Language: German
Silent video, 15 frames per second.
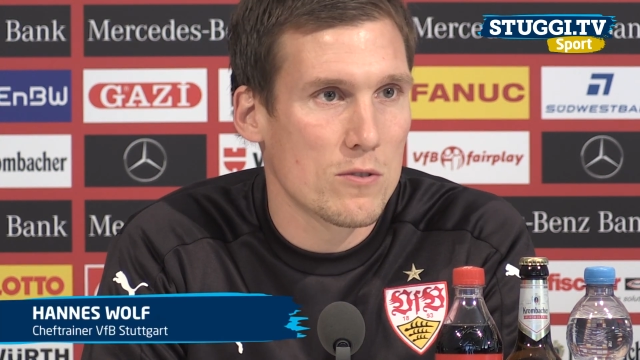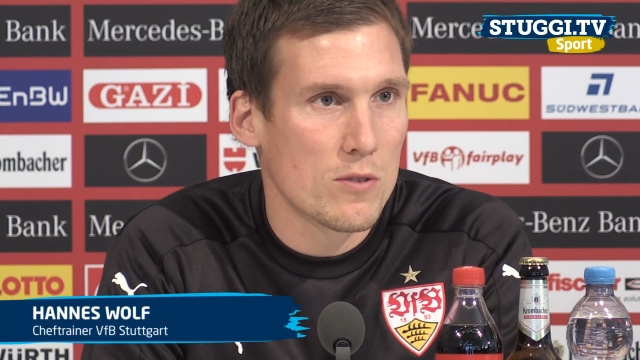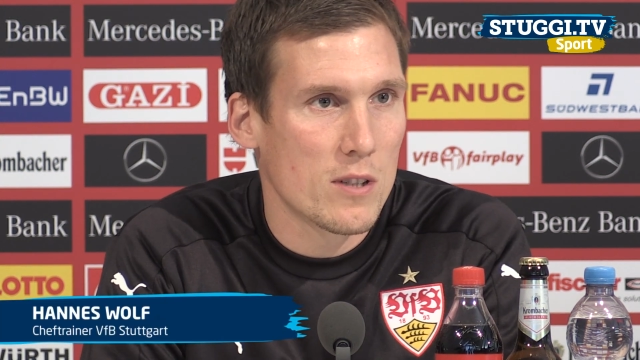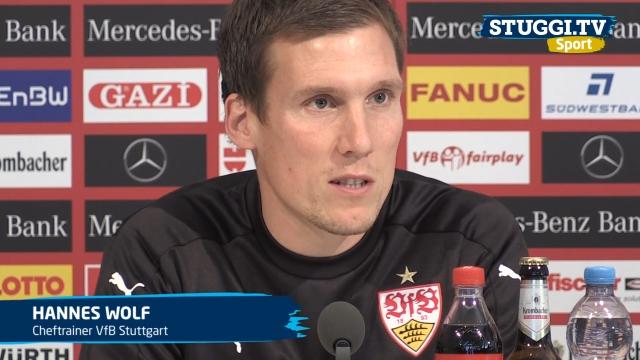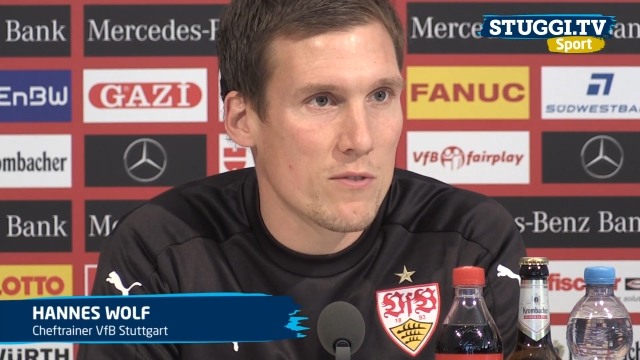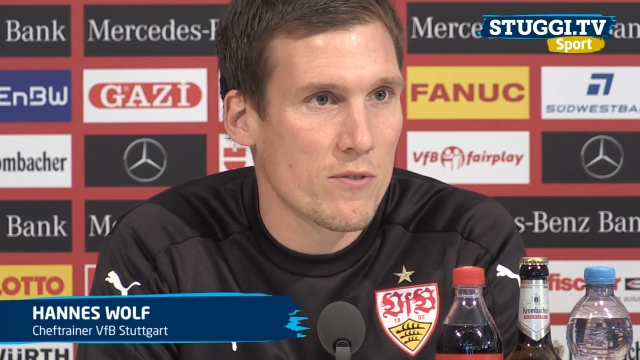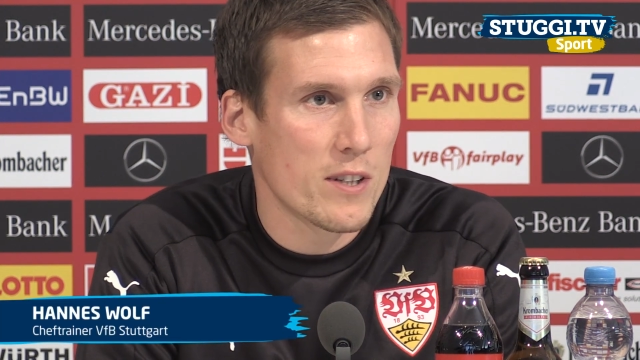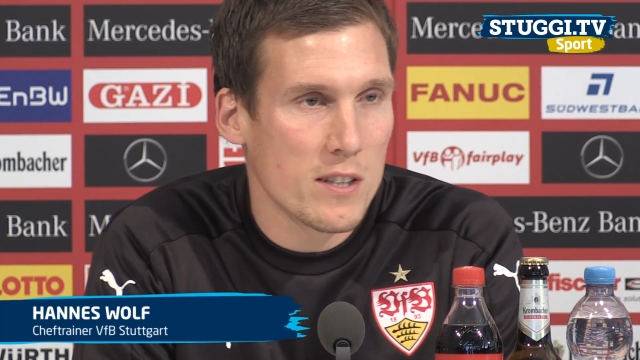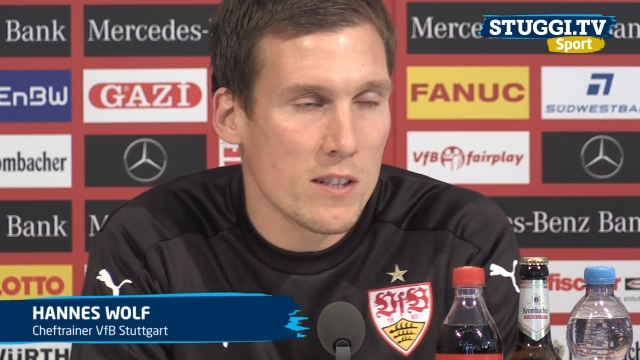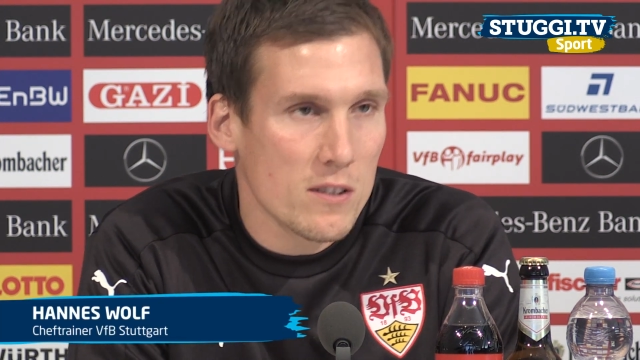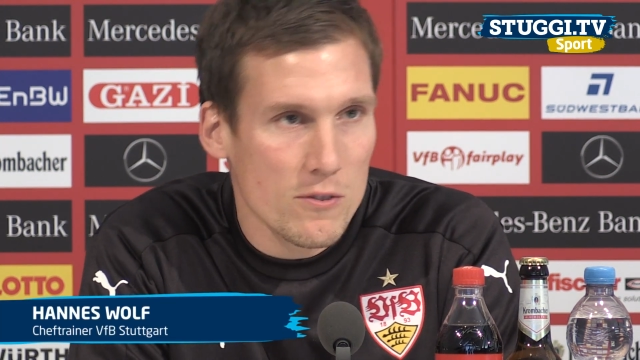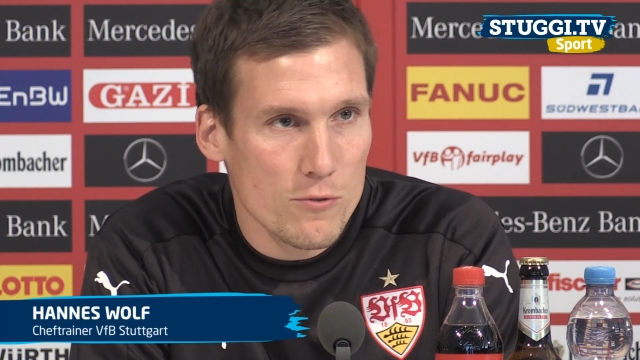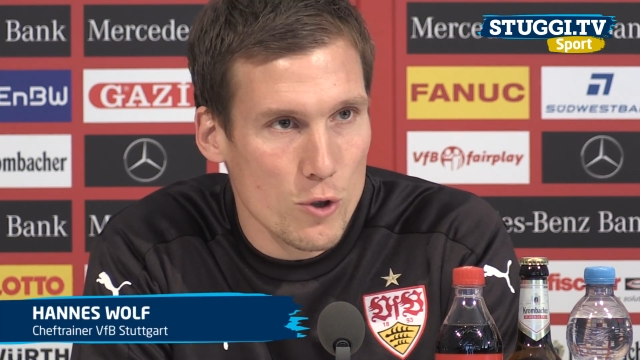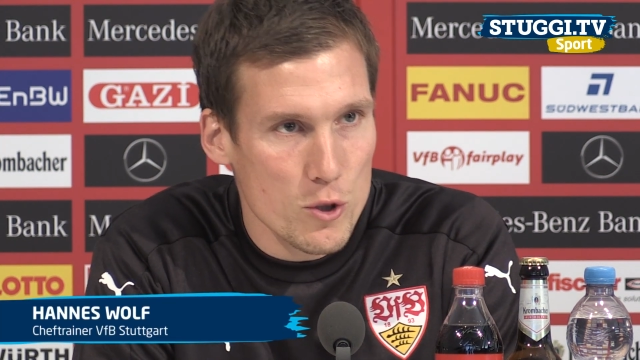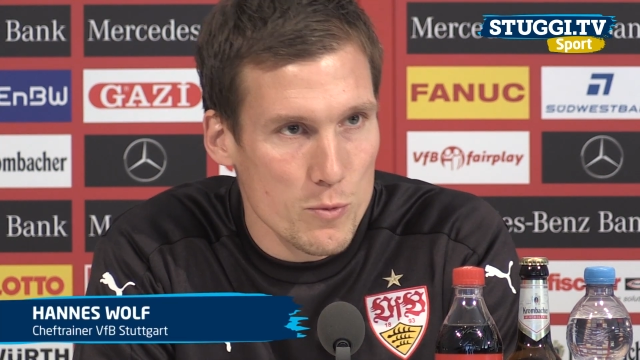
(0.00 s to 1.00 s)
zuletzt
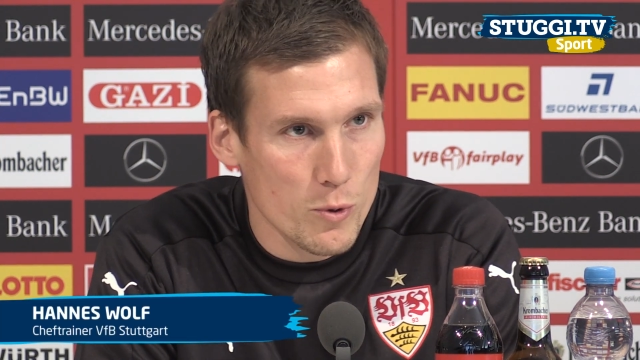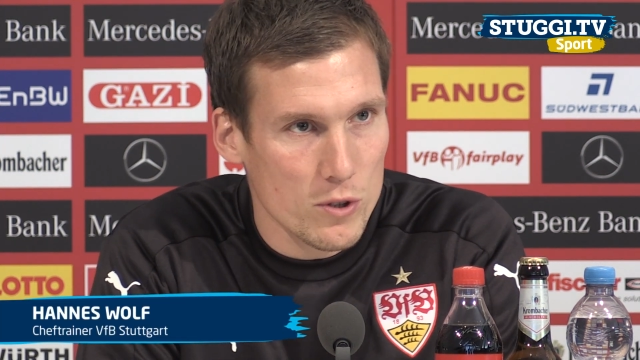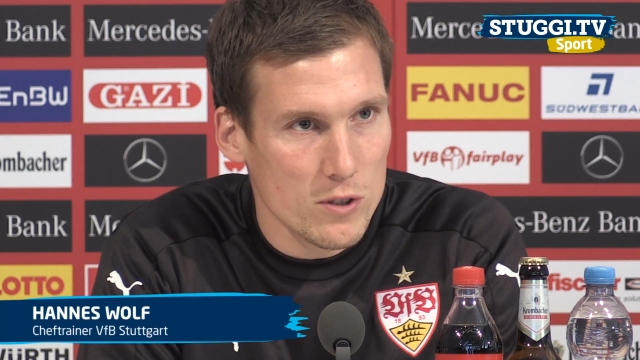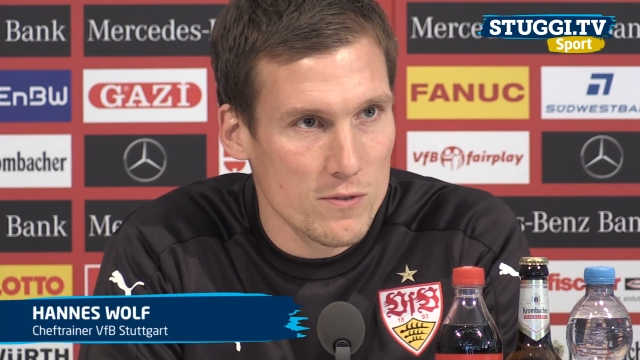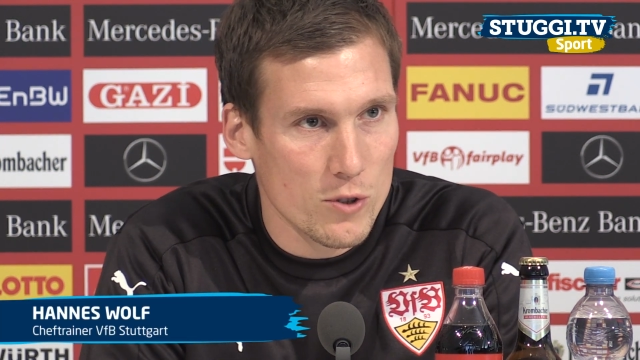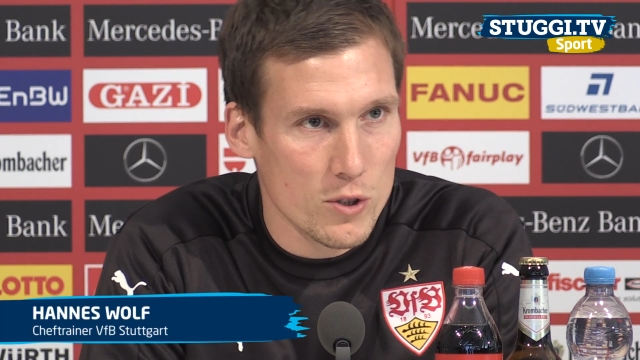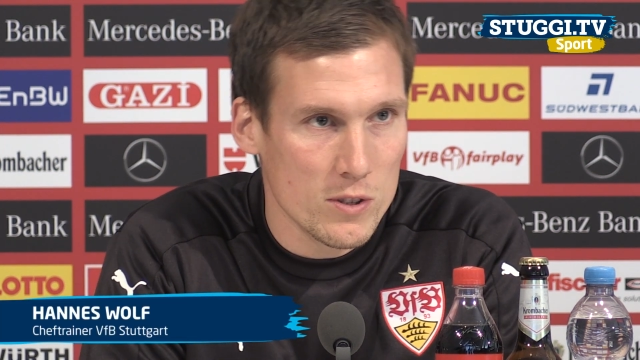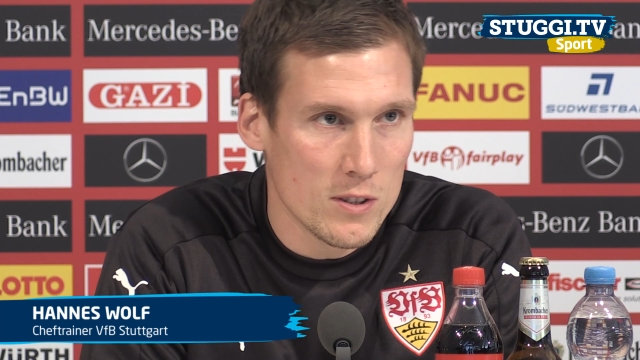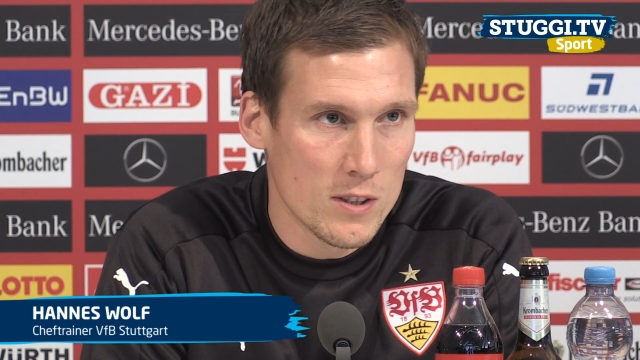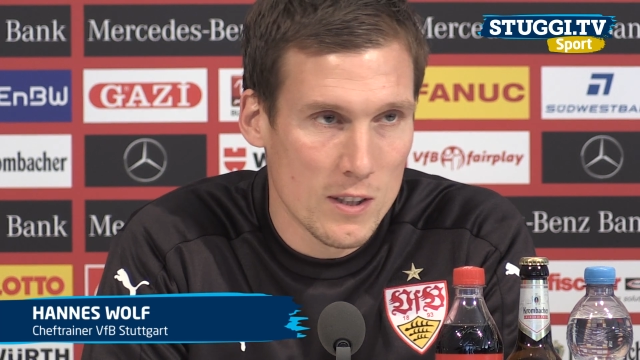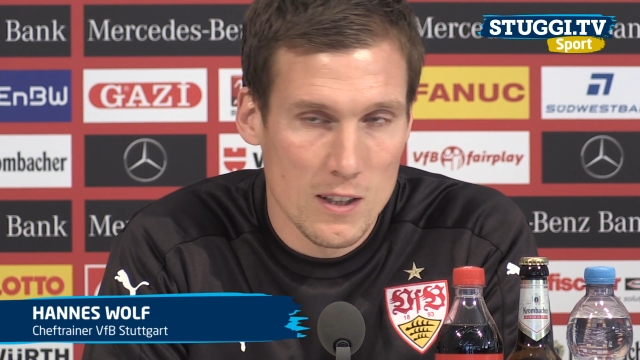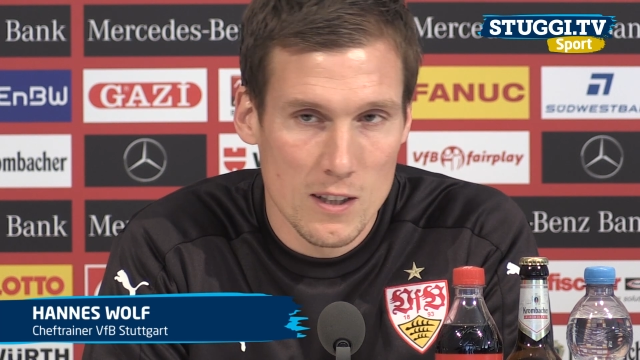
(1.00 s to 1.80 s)
verdient in Würzburg gewonnen.